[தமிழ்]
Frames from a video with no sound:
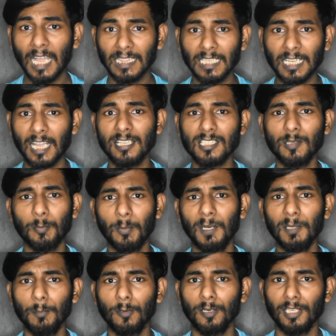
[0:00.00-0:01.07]
அந்த கான்செப்ட்
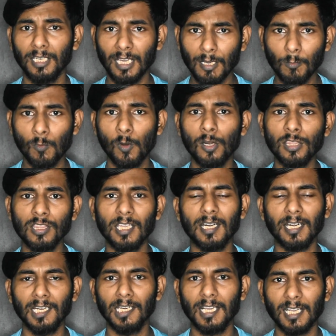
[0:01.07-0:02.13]
படி போனீங்கன்னா
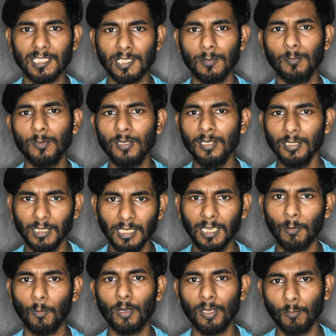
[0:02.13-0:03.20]
ஒருத்தர் ரெண்டு கசப்பு
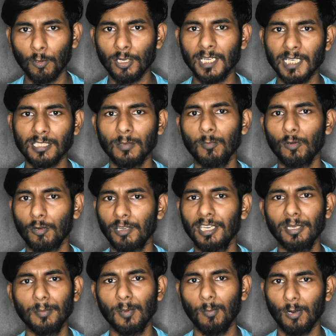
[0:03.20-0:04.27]
இல்லை ஒரு ஒரு கசப்பு ஒரு
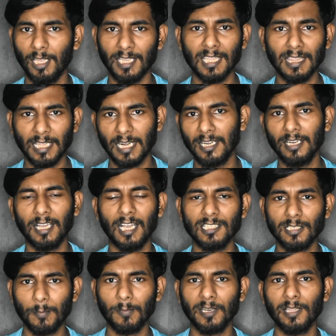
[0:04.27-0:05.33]
இனிப்பு போல் இந்த ரெண்டு
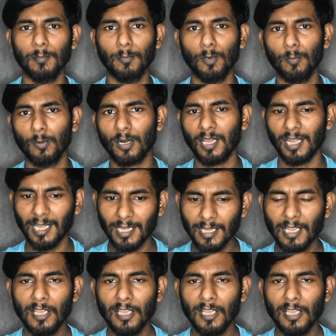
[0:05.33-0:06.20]
கான்செப்ட் படி தான் போக போகிறாங்க